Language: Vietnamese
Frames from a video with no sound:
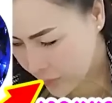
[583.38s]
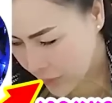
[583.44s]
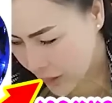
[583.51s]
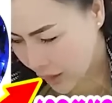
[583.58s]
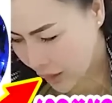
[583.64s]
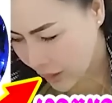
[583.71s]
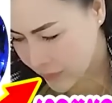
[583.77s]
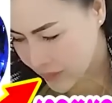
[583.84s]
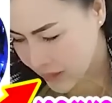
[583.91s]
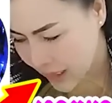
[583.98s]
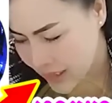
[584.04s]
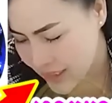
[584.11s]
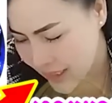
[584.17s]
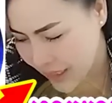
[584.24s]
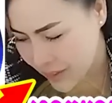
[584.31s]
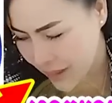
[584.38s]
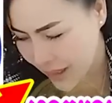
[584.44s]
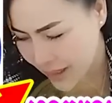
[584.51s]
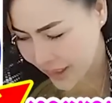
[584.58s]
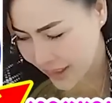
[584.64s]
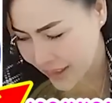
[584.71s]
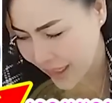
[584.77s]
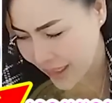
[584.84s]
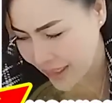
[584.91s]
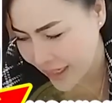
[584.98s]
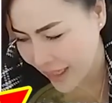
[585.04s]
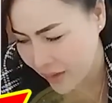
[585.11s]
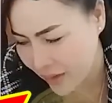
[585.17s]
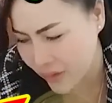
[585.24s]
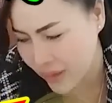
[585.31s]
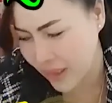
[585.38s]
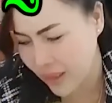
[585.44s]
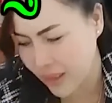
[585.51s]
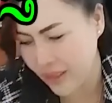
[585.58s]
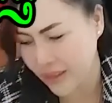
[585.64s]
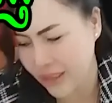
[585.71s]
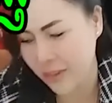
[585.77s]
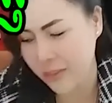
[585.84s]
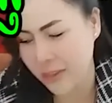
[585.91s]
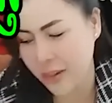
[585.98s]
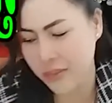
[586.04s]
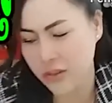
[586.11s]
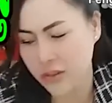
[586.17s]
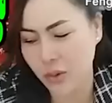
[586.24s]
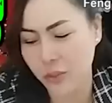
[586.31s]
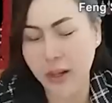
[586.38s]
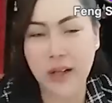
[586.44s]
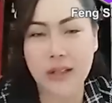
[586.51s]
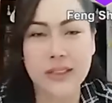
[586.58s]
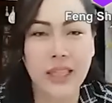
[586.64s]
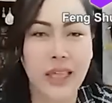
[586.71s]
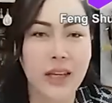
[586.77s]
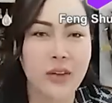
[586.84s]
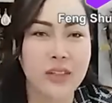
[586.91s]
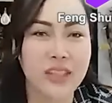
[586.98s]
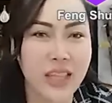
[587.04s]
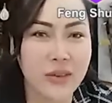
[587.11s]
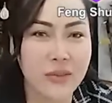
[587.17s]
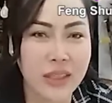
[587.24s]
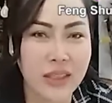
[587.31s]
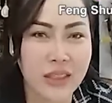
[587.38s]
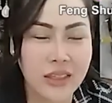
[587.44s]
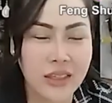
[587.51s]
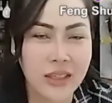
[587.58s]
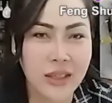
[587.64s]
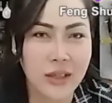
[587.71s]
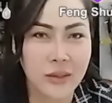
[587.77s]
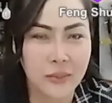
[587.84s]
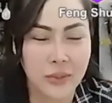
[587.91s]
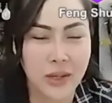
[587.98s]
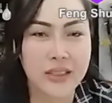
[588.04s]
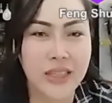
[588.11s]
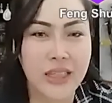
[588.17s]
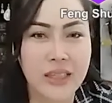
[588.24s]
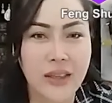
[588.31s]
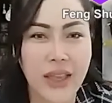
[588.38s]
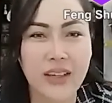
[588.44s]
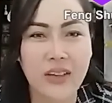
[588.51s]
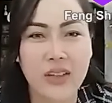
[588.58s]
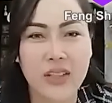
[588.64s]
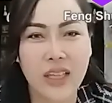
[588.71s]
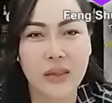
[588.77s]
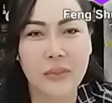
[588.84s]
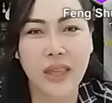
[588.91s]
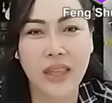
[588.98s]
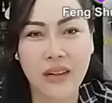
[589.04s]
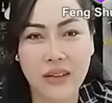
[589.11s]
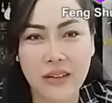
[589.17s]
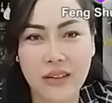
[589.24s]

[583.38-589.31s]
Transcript: phlăng tè chào ban ngày nào đã lội dây hay thấy ban mà xua phlăng tè nơi dây vậy phlăng tè dạy nơi dây mẹ